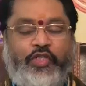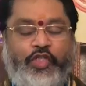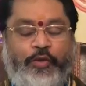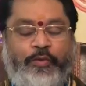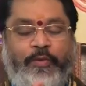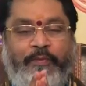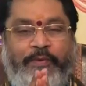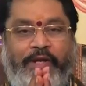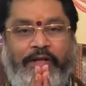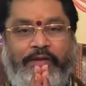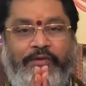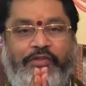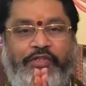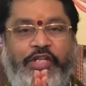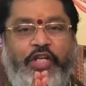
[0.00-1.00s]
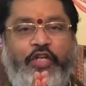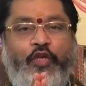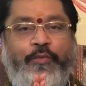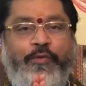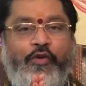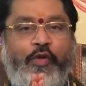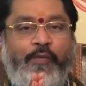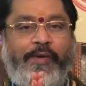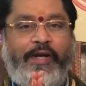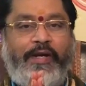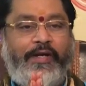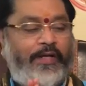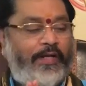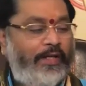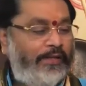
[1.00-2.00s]
శుభం వ్యాధు శ్రీ గురుభ్యో నమ
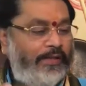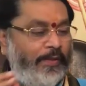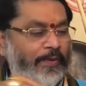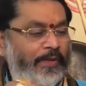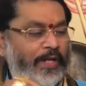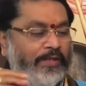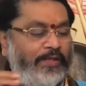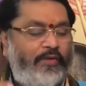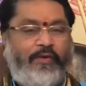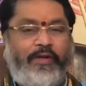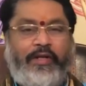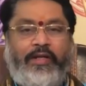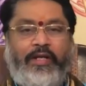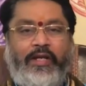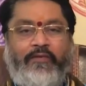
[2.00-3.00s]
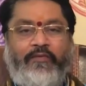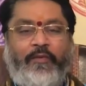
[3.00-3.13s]
సింహరాశి వారికి